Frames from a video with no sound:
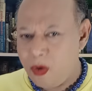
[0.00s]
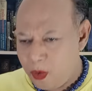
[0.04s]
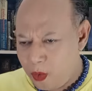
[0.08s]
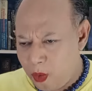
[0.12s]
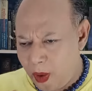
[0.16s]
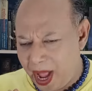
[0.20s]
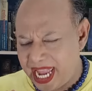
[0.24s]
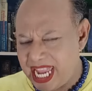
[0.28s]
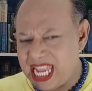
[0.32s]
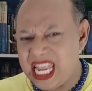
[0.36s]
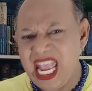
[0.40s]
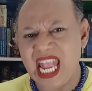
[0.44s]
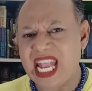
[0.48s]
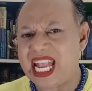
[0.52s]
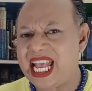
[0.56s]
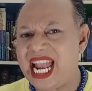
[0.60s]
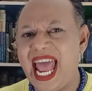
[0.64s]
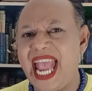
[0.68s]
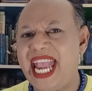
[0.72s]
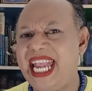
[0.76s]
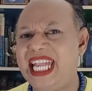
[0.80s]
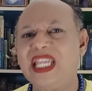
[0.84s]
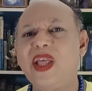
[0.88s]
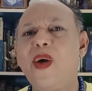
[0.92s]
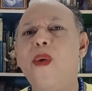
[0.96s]
ไว้ไก
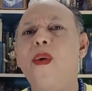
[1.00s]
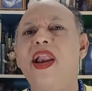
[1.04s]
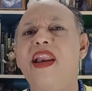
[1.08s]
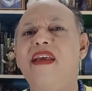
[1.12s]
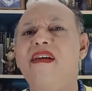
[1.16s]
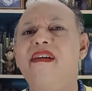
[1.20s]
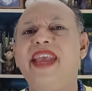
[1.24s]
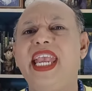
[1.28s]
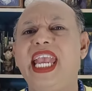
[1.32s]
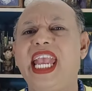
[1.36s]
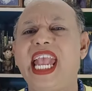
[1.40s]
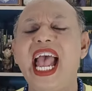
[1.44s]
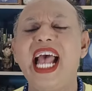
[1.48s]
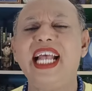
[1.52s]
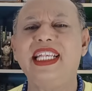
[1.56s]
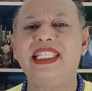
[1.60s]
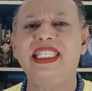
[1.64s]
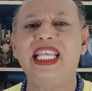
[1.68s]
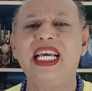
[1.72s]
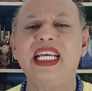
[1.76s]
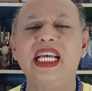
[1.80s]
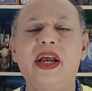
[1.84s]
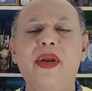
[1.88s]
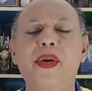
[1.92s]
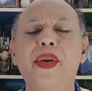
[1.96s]
ลๆตัวเลยค่ะ
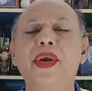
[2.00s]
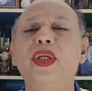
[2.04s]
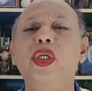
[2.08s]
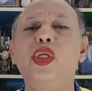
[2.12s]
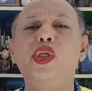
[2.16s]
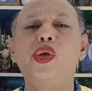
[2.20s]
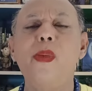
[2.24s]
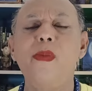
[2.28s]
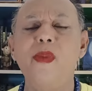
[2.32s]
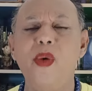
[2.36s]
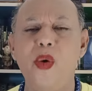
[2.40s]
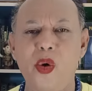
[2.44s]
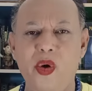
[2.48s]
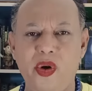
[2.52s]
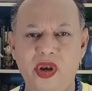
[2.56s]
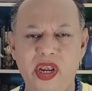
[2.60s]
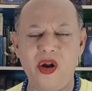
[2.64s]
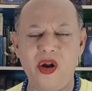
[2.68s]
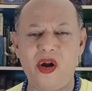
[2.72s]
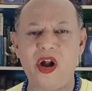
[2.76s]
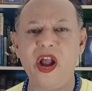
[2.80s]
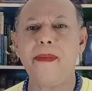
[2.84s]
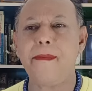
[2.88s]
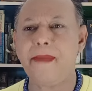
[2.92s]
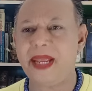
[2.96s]
สักครึ่งชั่วโมง
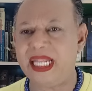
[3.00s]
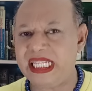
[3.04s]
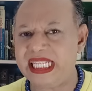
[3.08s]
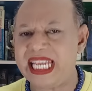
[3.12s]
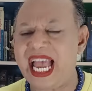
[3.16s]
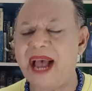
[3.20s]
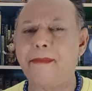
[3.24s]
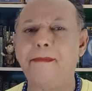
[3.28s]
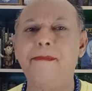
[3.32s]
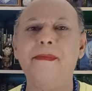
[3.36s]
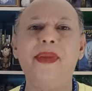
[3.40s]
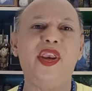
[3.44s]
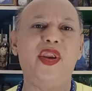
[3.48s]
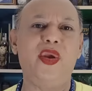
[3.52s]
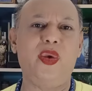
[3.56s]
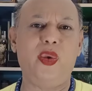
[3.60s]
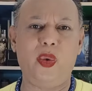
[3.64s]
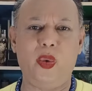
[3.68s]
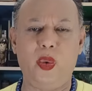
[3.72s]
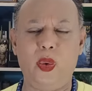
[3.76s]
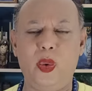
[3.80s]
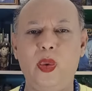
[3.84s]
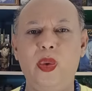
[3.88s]
ยวค่อยไปจับมาดู